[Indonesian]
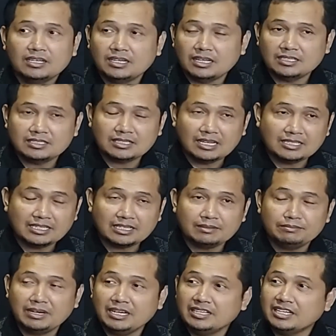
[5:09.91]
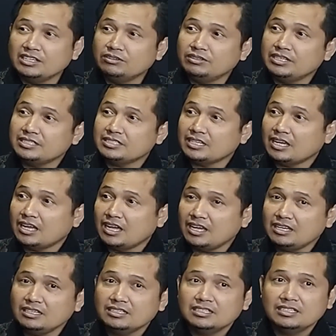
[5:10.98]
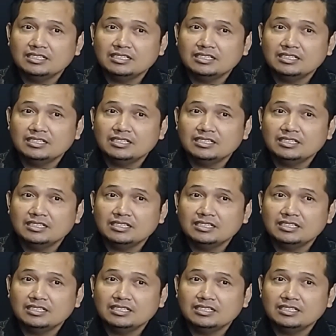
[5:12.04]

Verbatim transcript: Nah, setelah saya kembali ke Indonesia,